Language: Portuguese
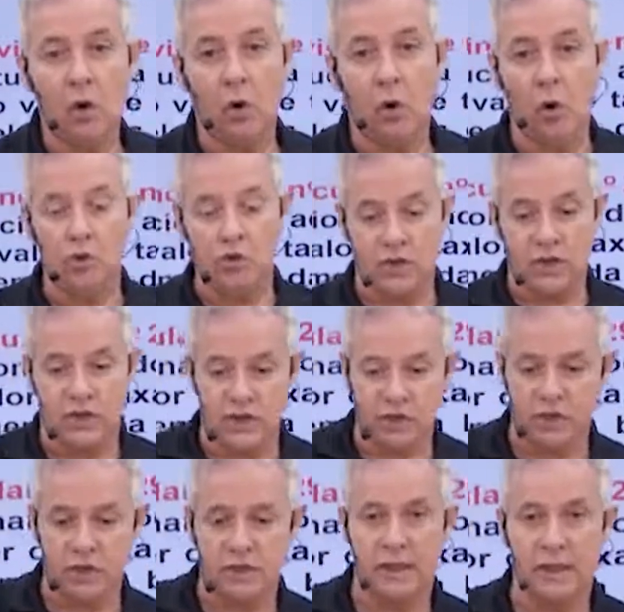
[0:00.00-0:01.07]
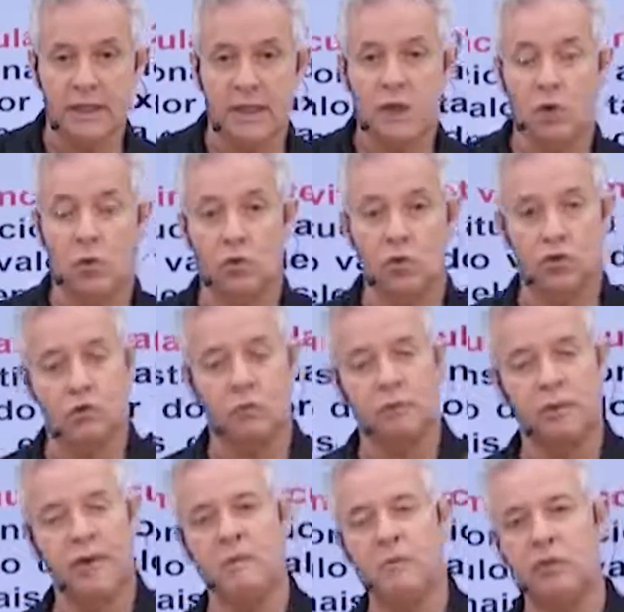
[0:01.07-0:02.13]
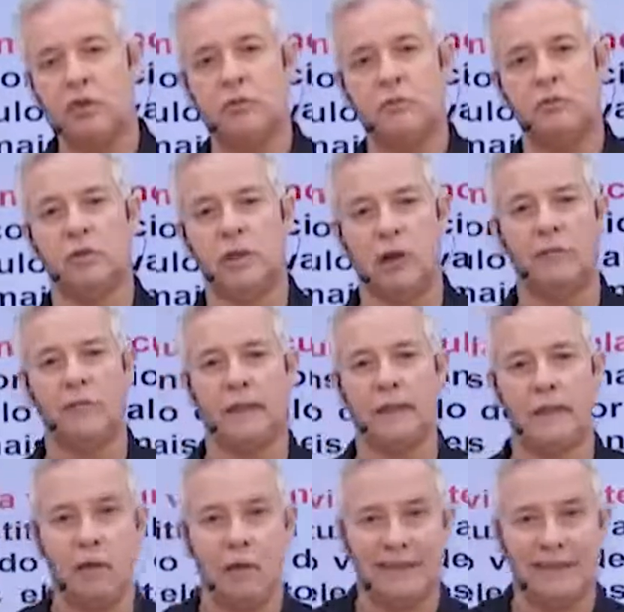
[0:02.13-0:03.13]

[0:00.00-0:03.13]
Ou seja, o Supremo Tribunal Federal,